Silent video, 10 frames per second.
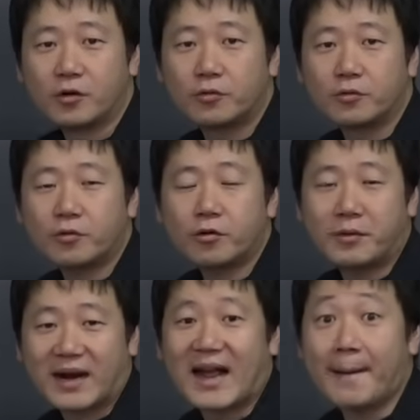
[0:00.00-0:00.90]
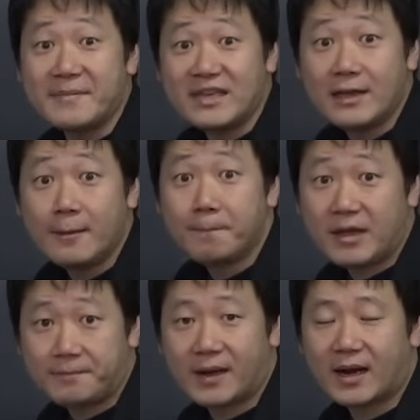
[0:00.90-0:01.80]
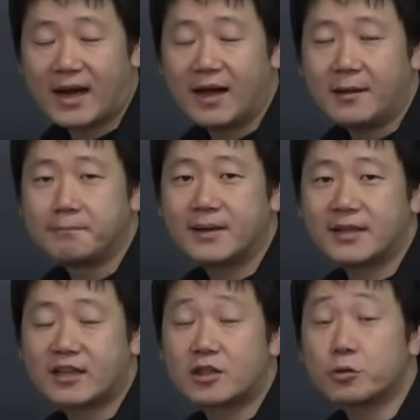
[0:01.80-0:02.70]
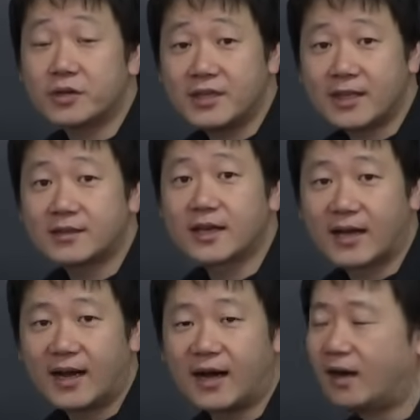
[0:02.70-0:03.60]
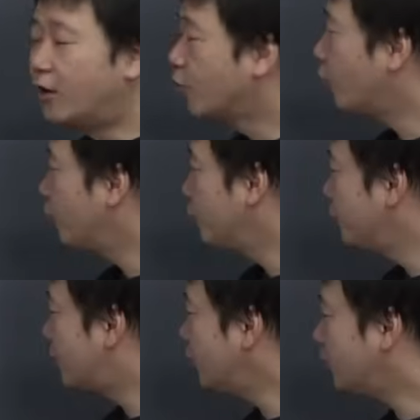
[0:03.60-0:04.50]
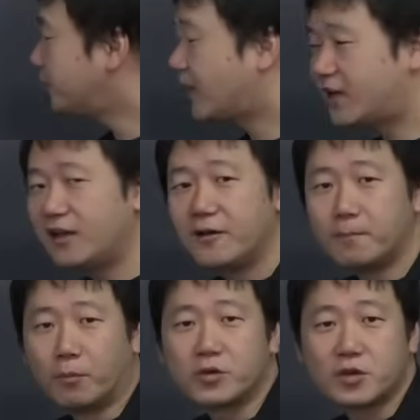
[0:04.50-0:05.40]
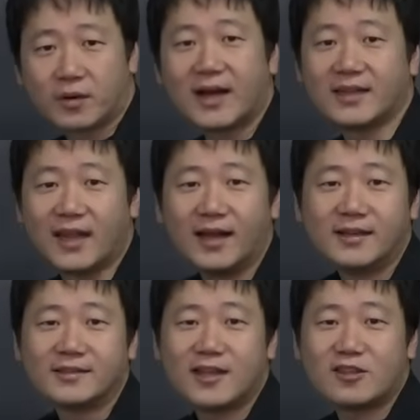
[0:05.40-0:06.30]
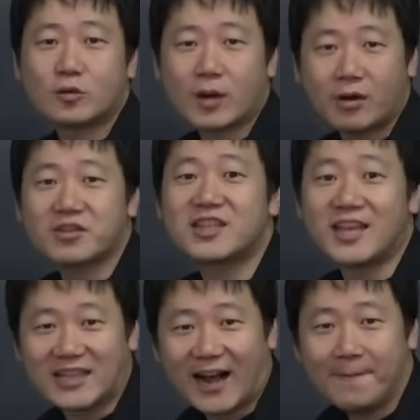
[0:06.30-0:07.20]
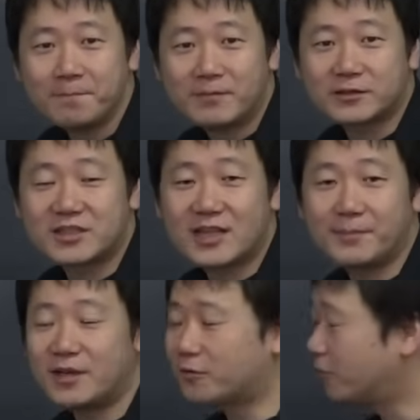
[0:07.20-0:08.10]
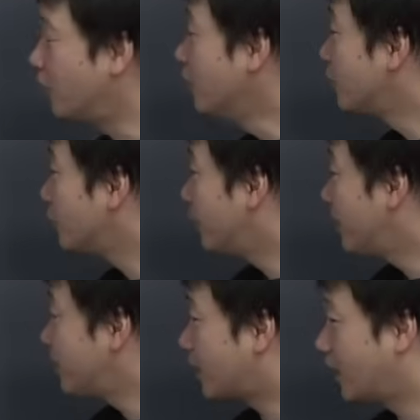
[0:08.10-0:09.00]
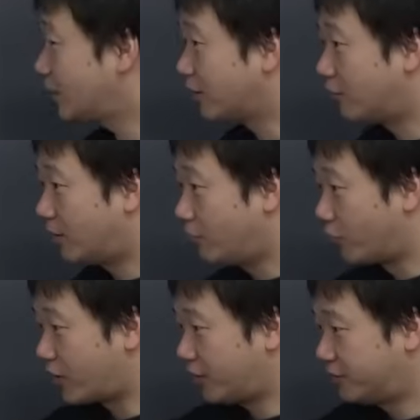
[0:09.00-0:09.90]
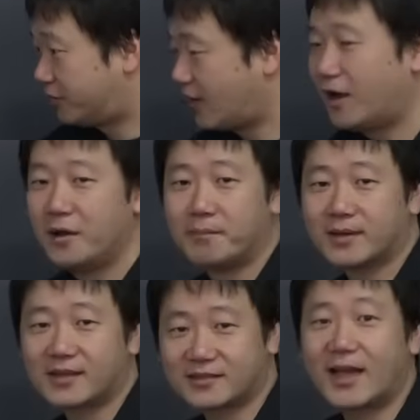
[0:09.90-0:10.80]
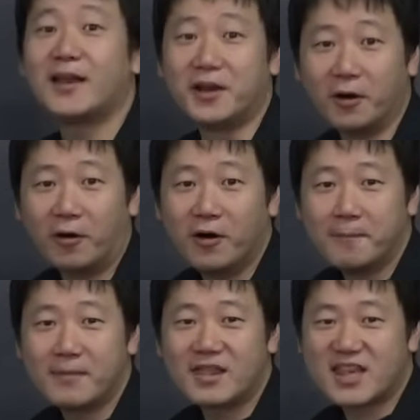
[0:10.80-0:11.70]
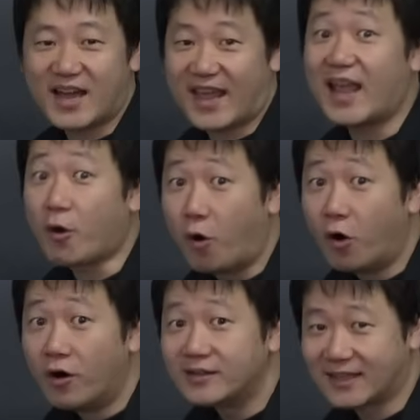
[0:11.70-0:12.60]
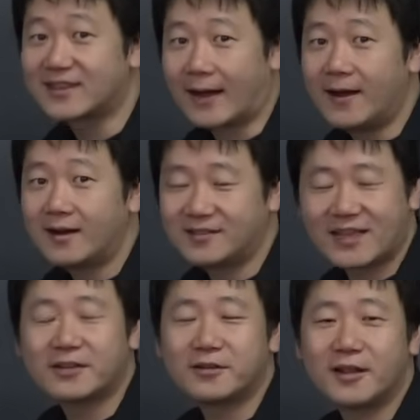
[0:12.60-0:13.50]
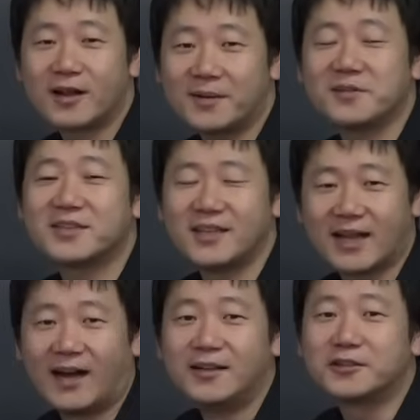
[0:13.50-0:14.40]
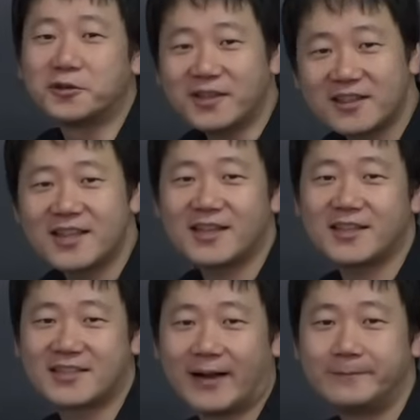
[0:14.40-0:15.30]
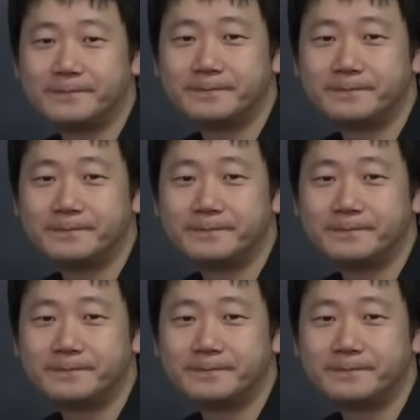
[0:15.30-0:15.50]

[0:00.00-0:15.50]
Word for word: この頃は紙ペーパーがまだ貴重品だったから、こういう木の札に文字を書いて政治とかをしていた。ちなみにこの表面に書いたのはもう削ってまた再利用、めっちゃエコだった、リサイクルなんかもしていた、そんな時代でした。